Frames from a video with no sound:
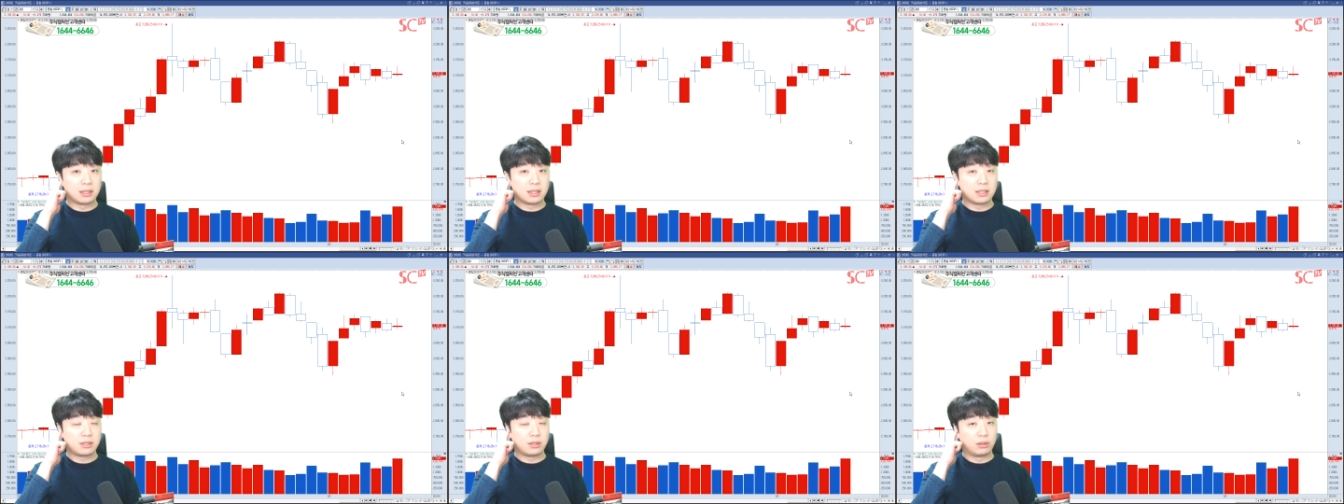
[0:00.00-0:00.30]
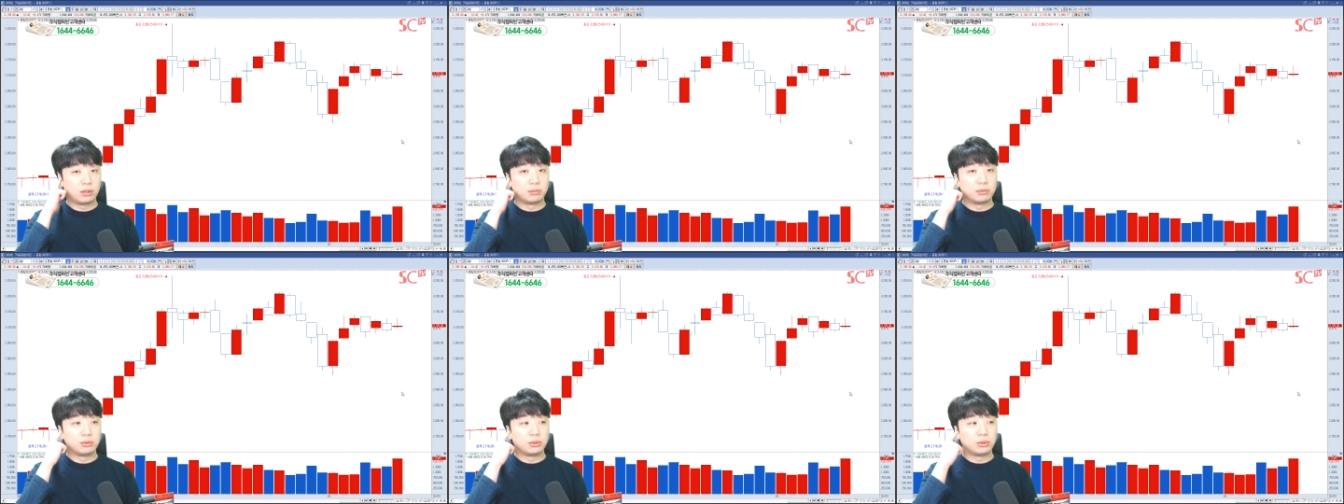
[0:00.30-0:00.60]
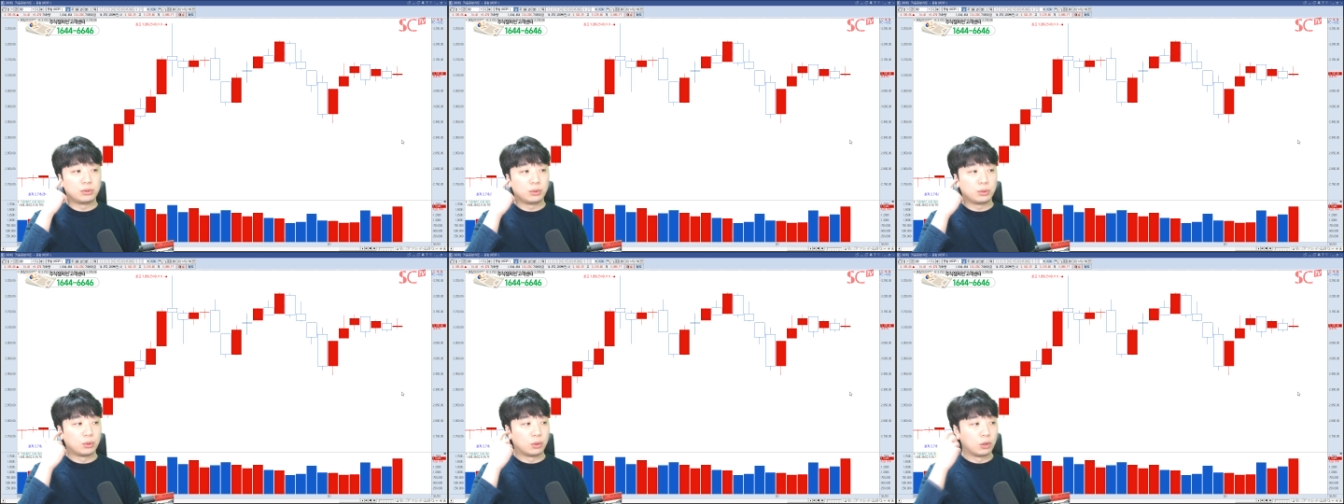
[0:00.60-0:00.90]
그래서
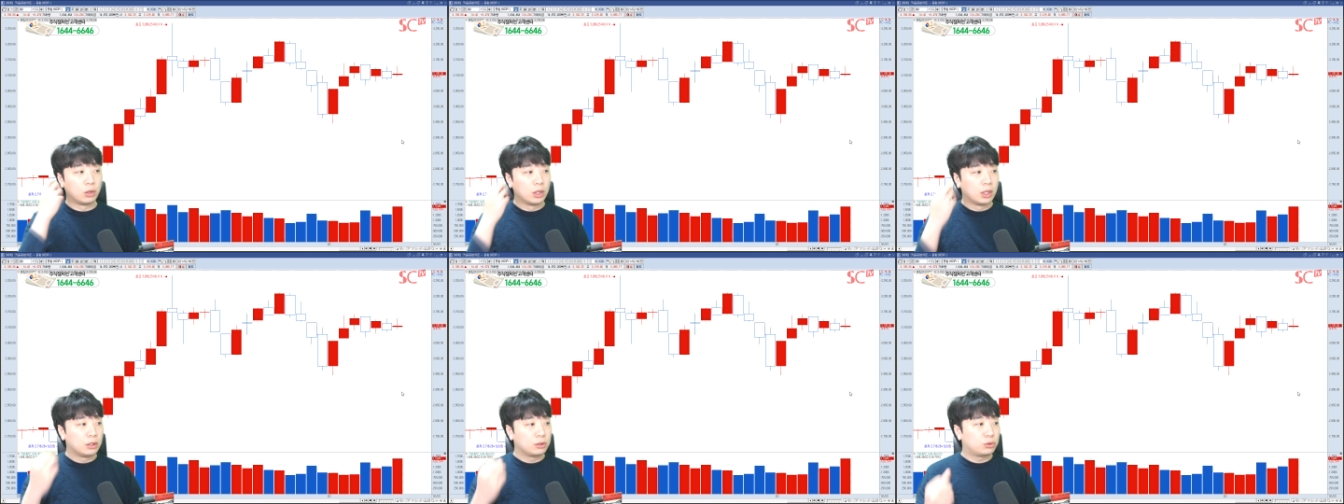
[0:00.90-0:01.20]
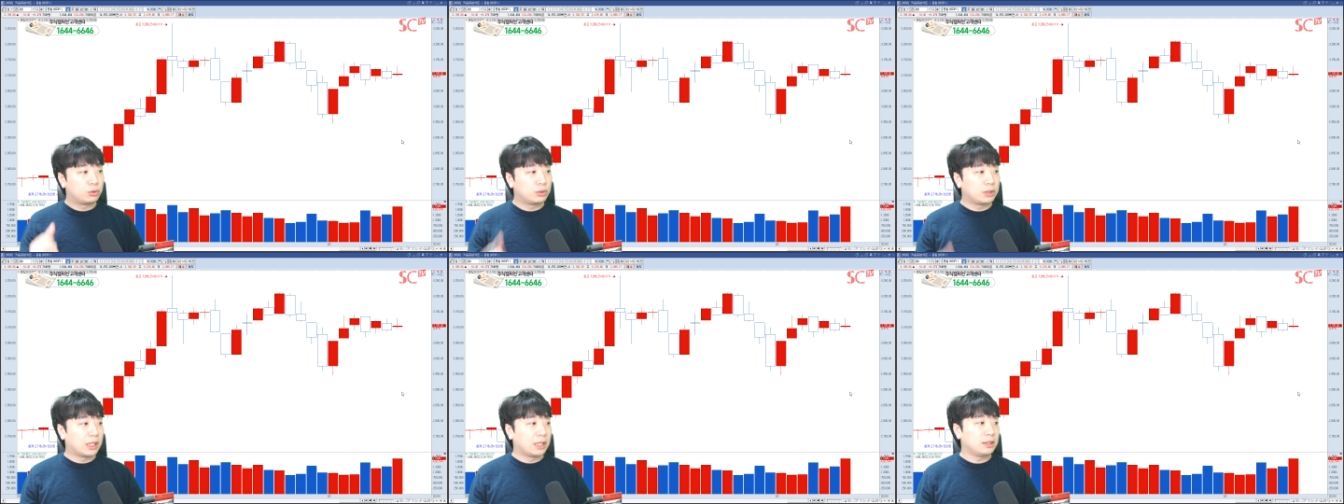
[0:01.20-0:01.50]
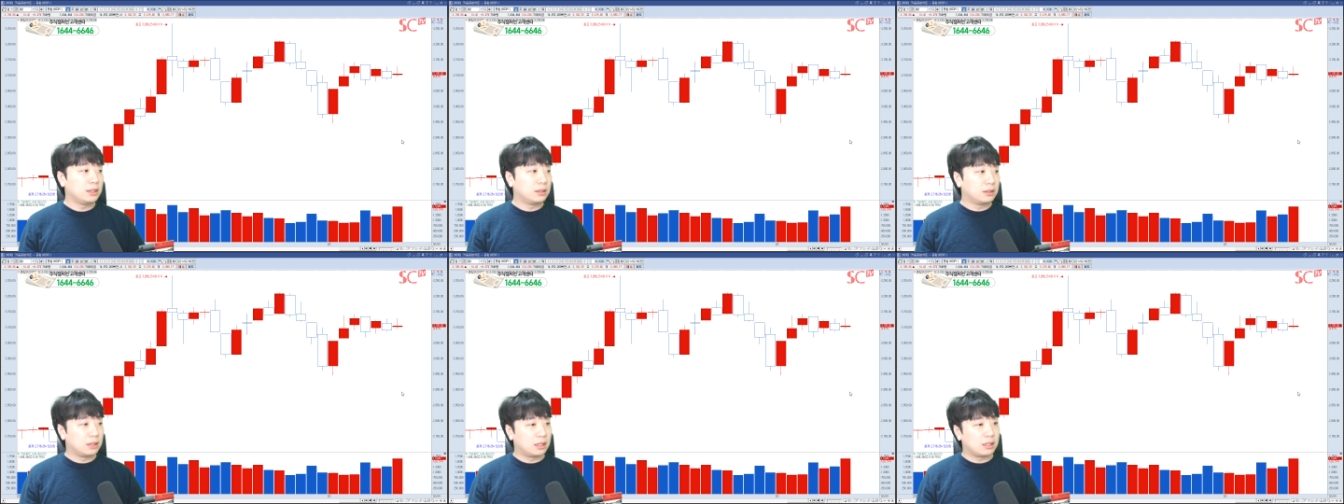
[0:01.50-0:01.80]
여러분들도 투자하시는